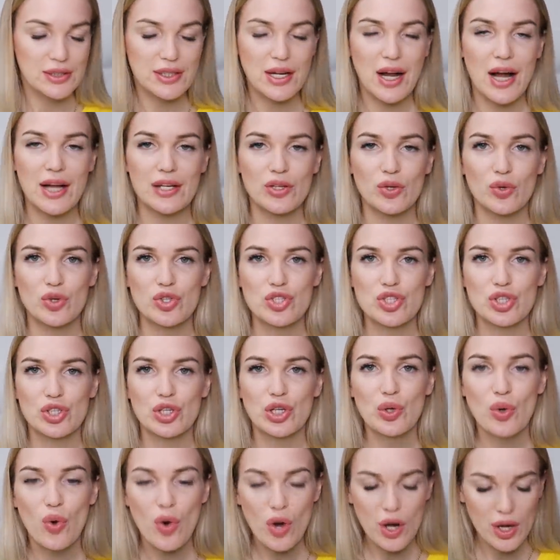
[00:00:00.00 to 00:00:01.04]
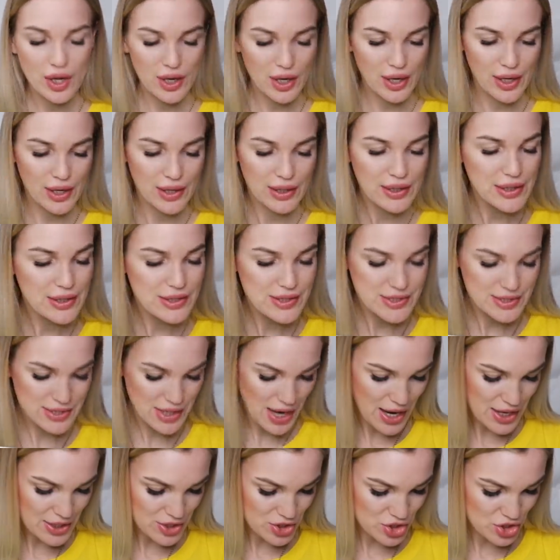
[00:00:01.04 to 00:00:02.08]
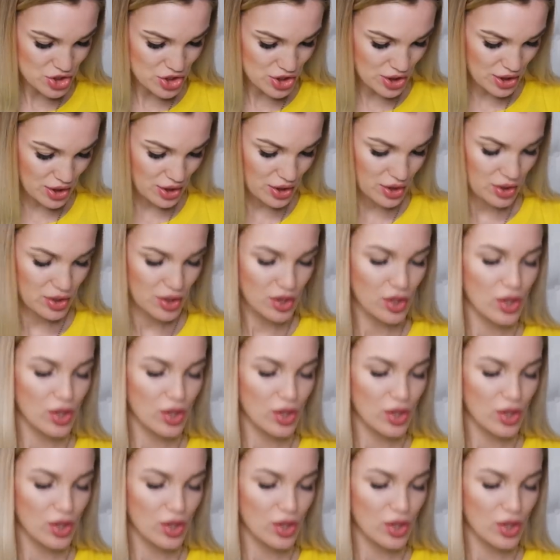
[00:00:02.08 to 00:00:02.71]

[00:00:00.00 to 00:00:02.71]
Ткань очень легкая, летящая,